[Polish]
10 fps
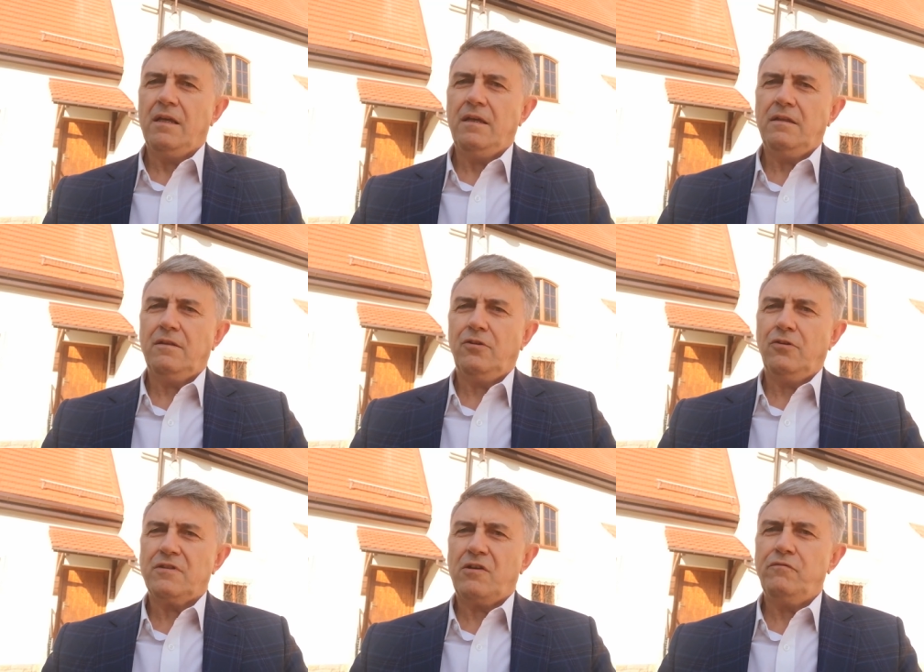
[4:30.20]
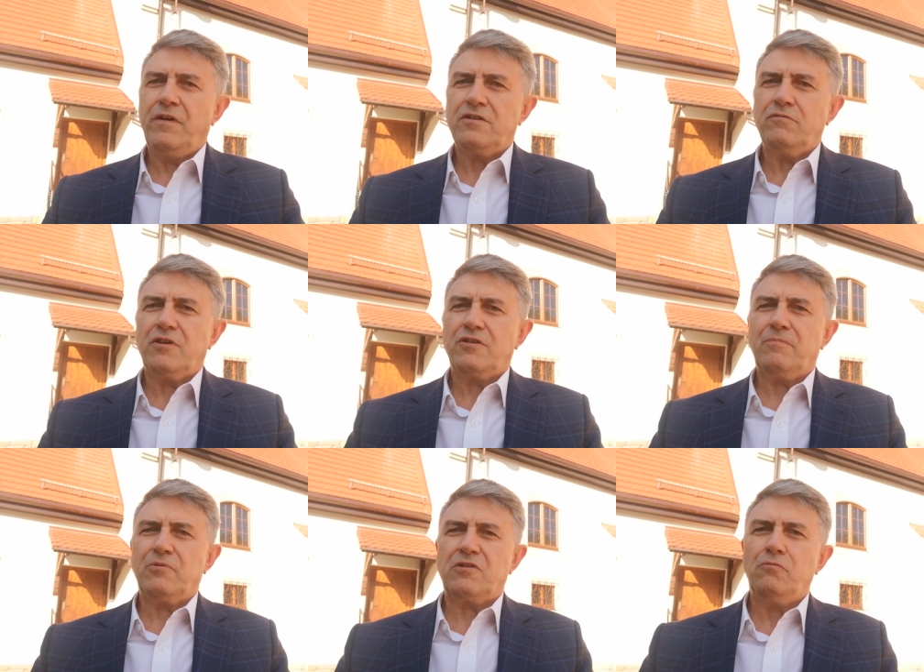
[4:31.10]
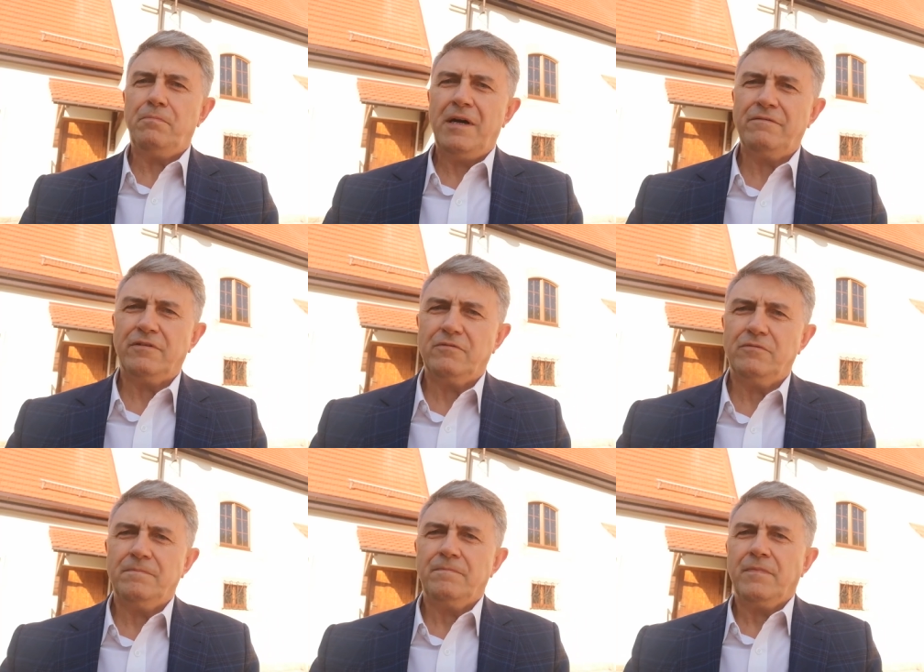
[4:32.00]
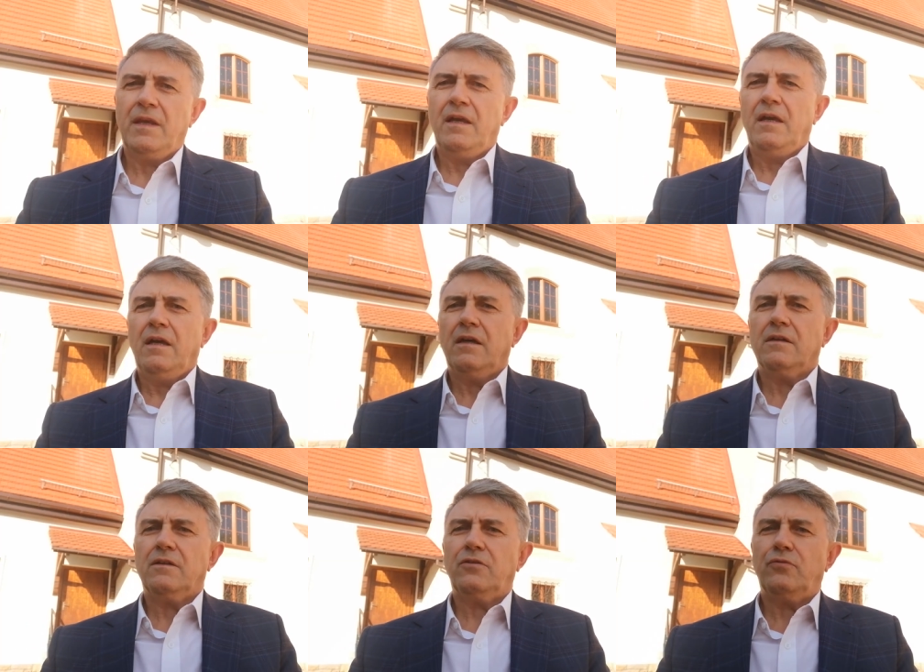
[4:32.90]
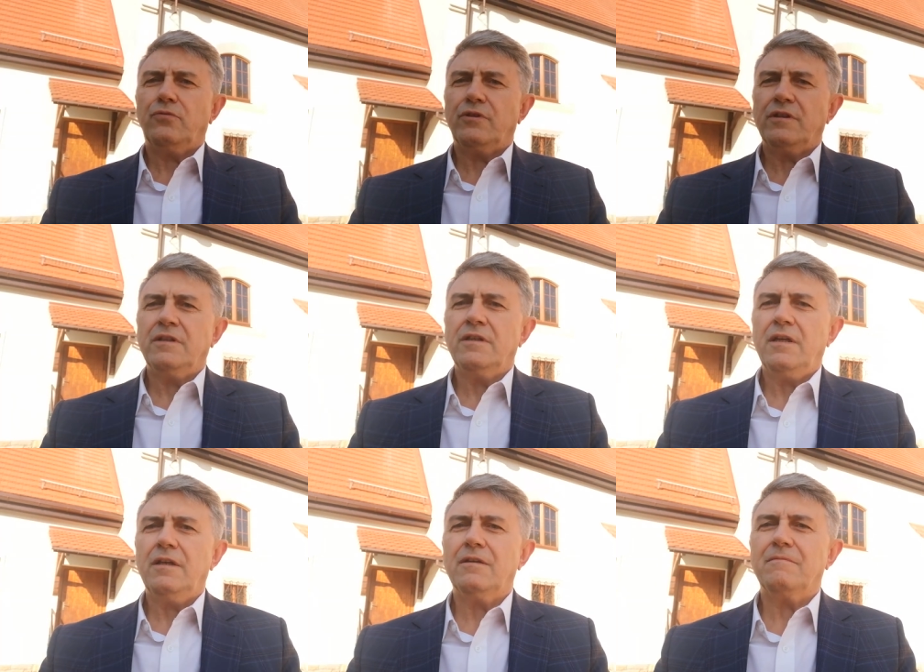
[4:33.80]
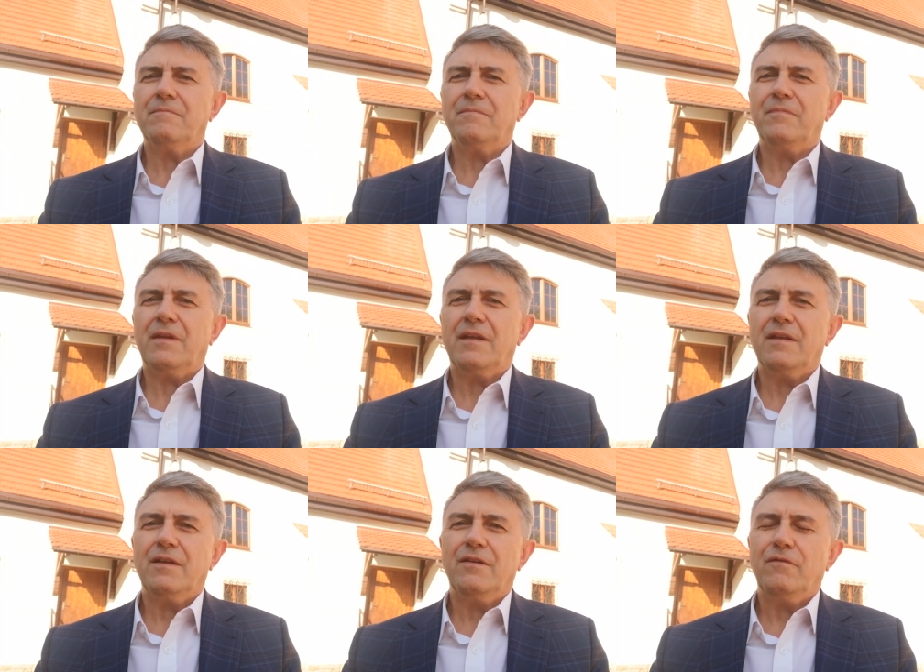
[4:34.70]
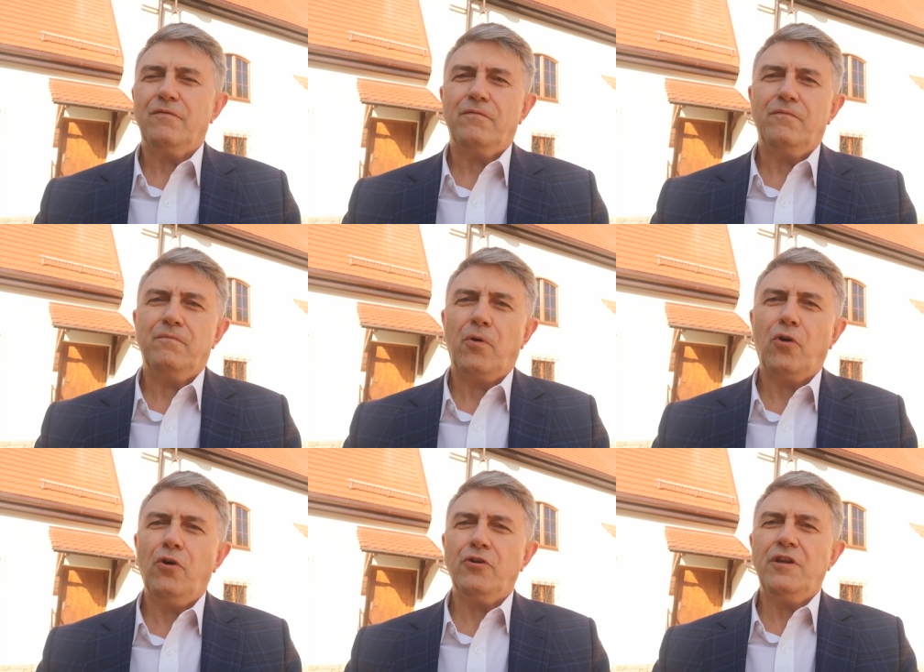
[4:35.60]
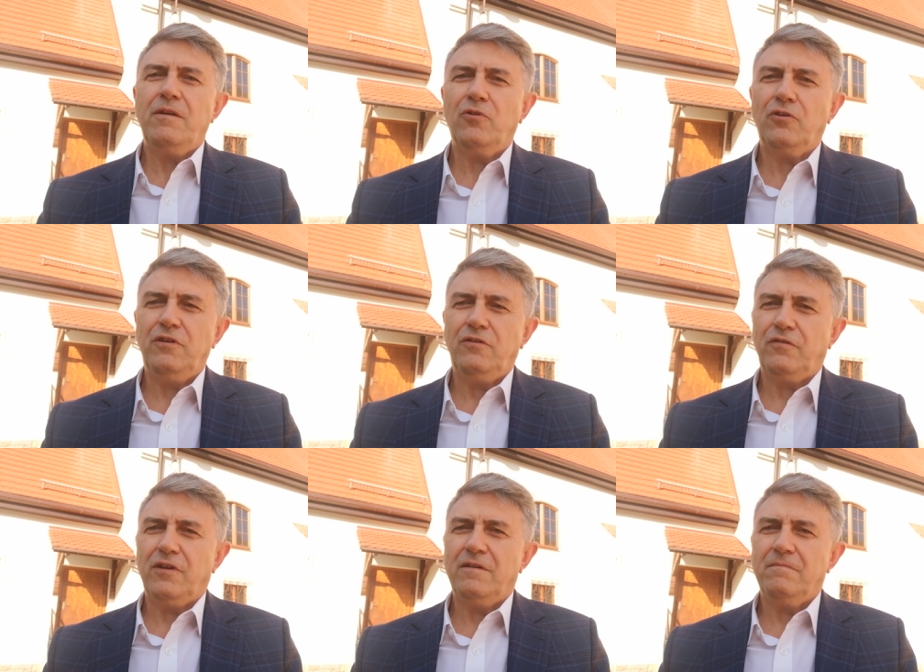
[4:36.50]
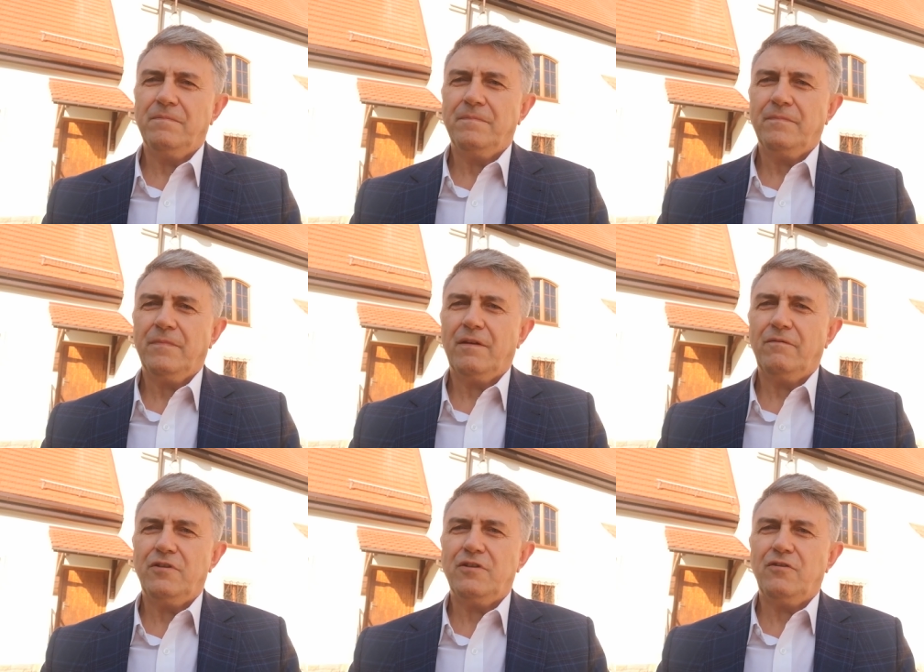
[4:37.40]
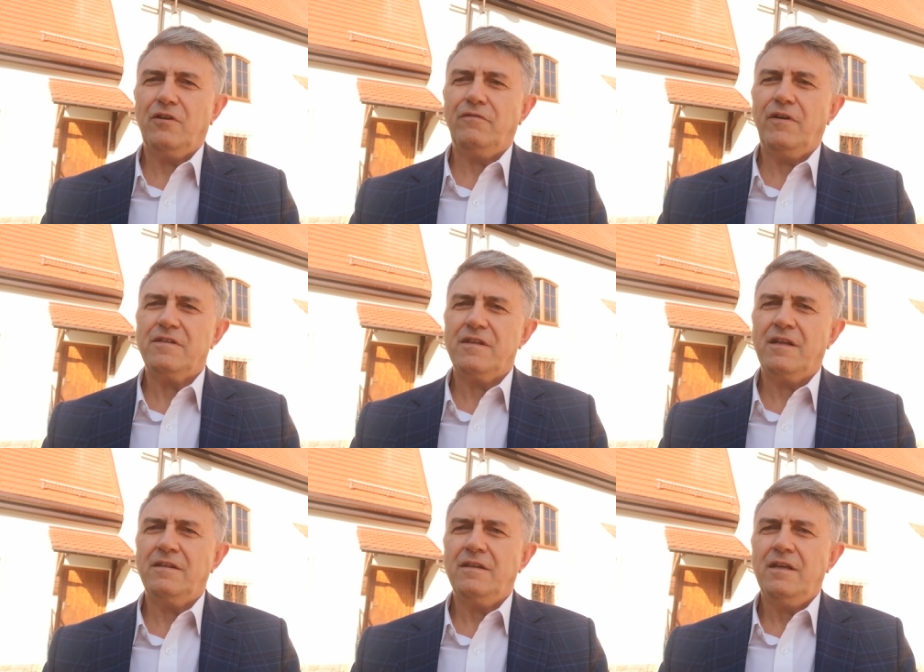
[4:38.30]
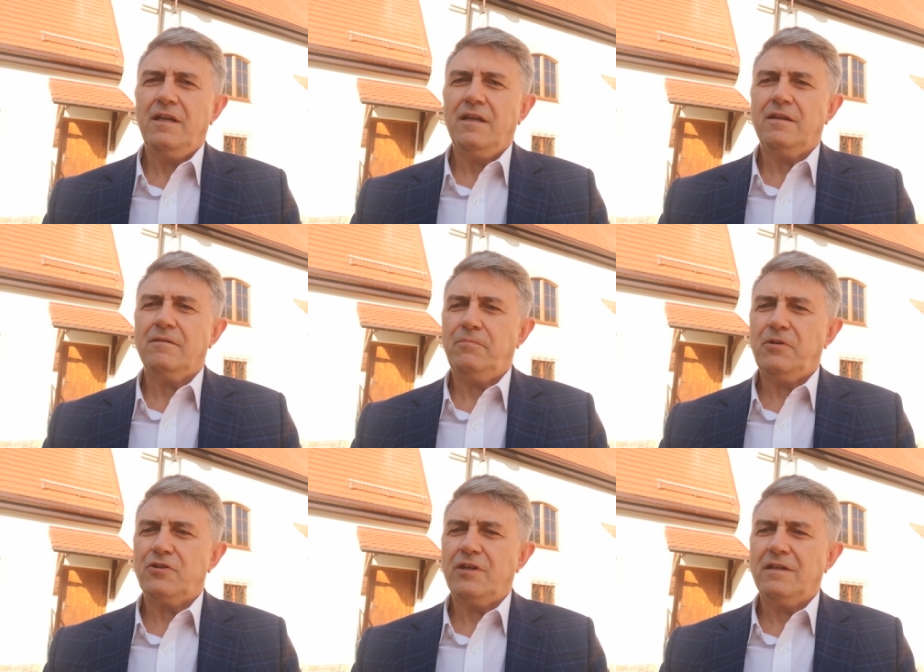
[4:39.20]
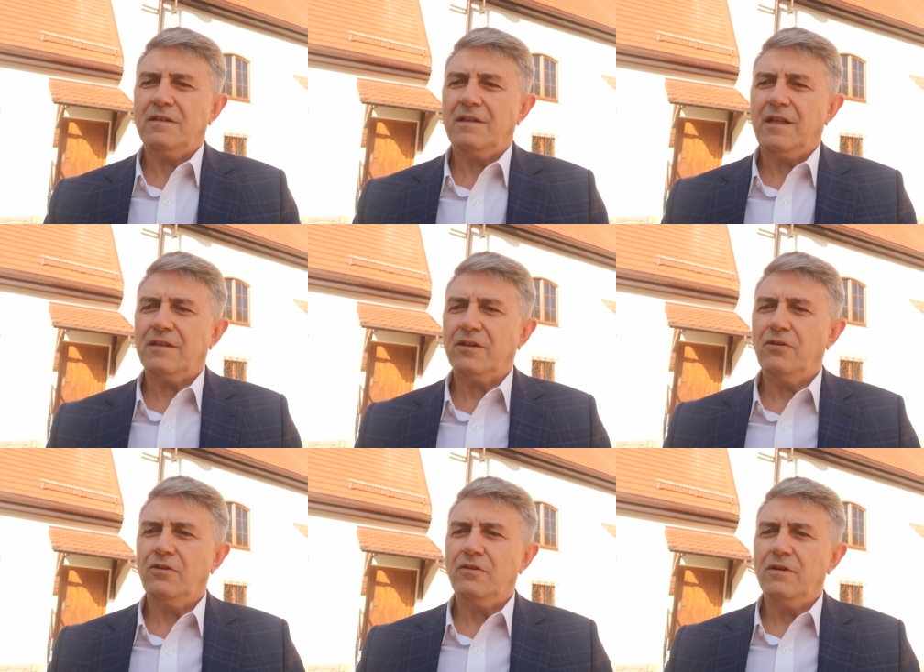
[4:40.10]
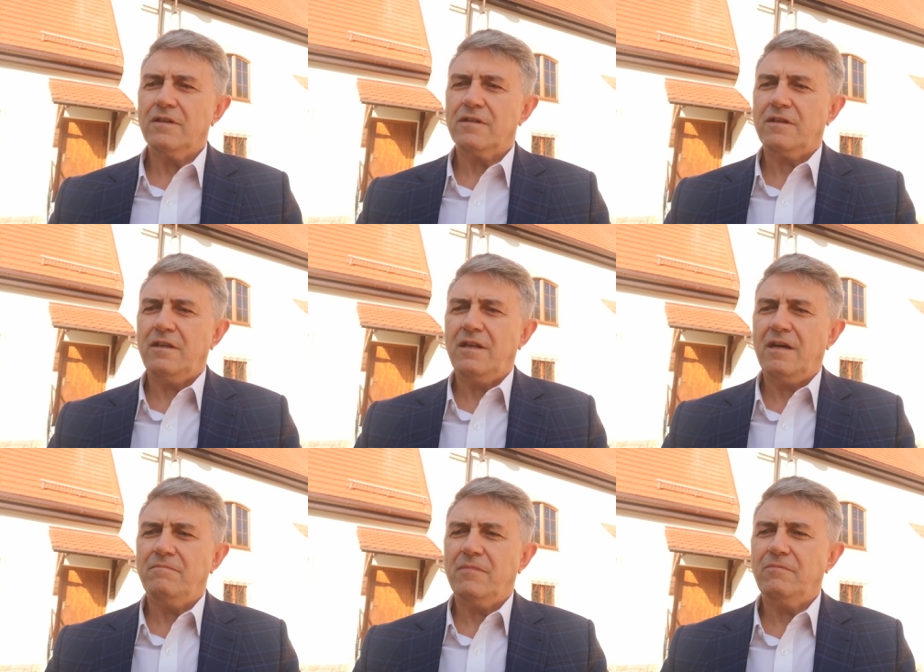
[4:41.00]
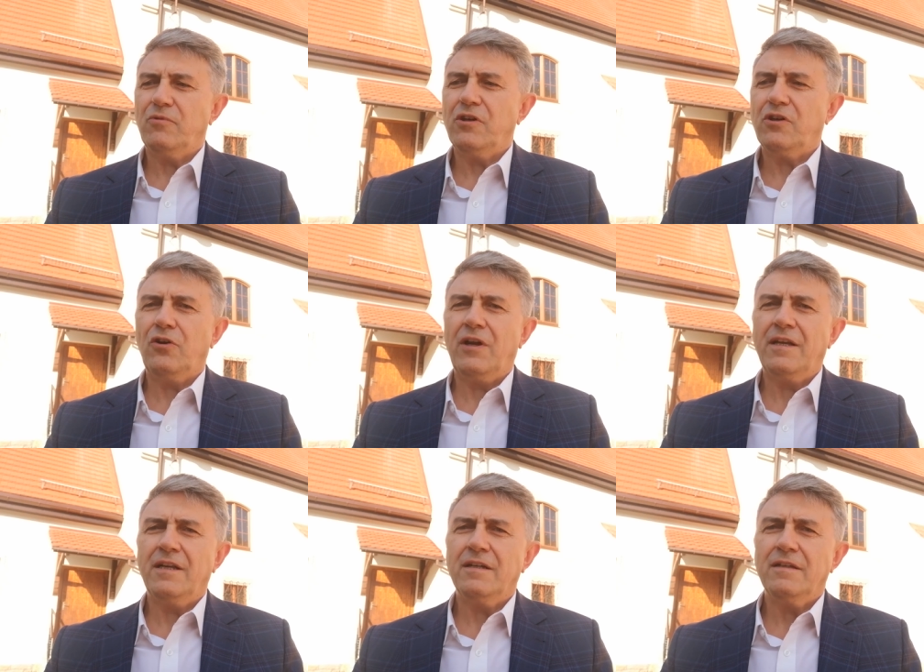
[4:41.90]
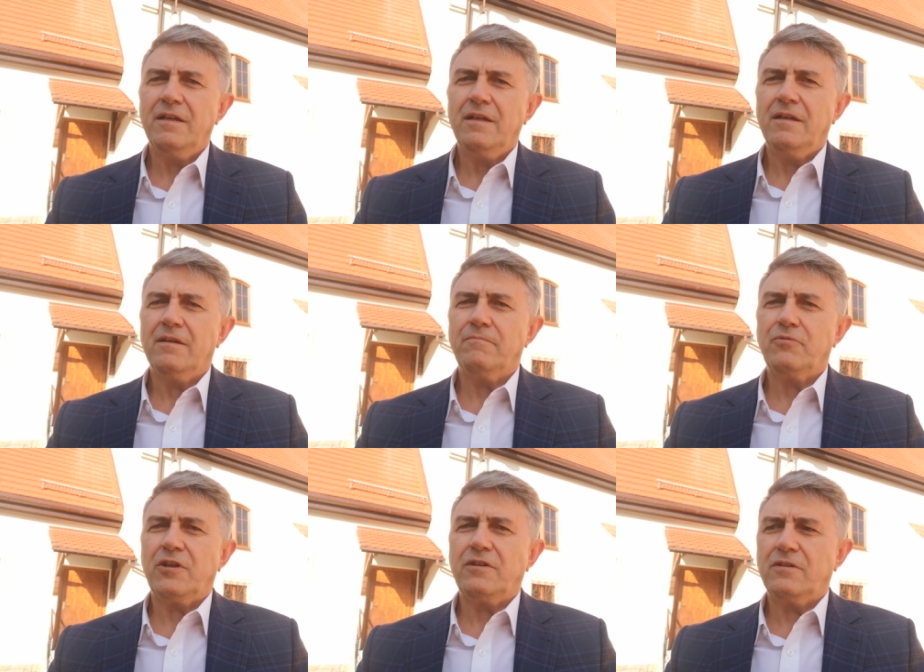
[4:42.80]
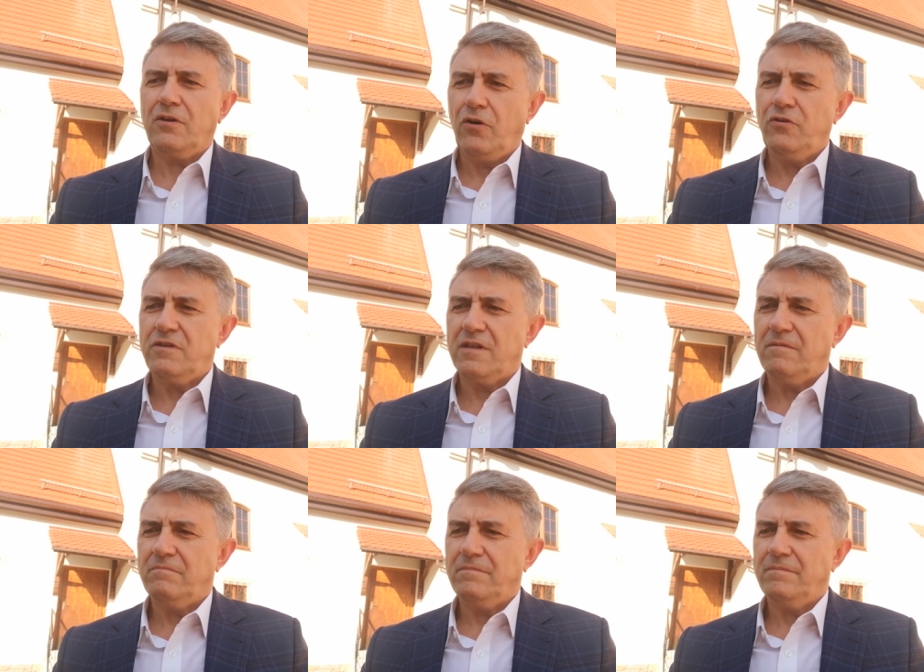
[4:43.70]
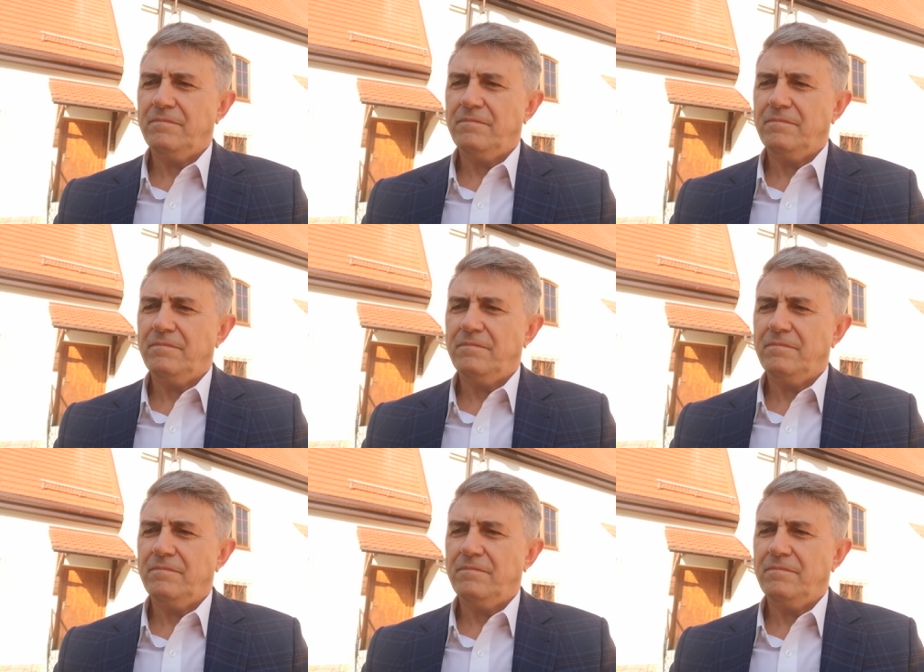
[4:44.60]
I to zauważył też apostoł Paweł, e, który e, w pokornej modlitwie w liście do Efezjan e, pisze: Dlatego zginam moje kolana przed Ojcem.